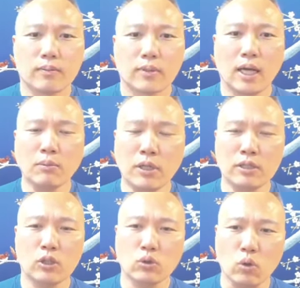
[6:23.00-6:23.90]
약
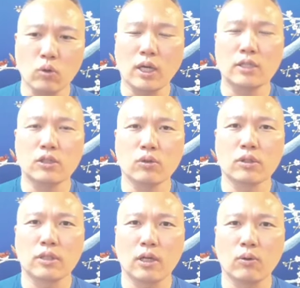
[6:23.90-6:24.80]
먹을 때 조금 간지러운
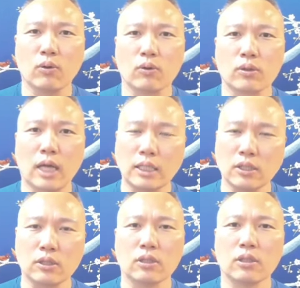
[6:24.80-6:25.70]
거들하고
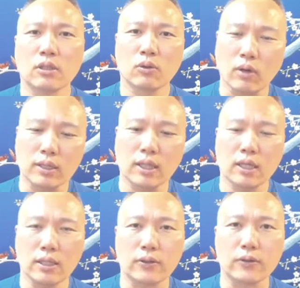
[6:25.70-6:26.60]
다시 똑같다
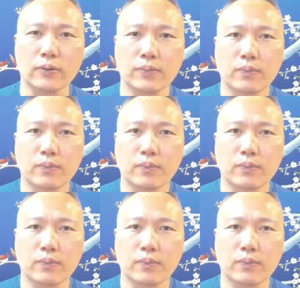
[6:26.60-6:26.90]
이거예요.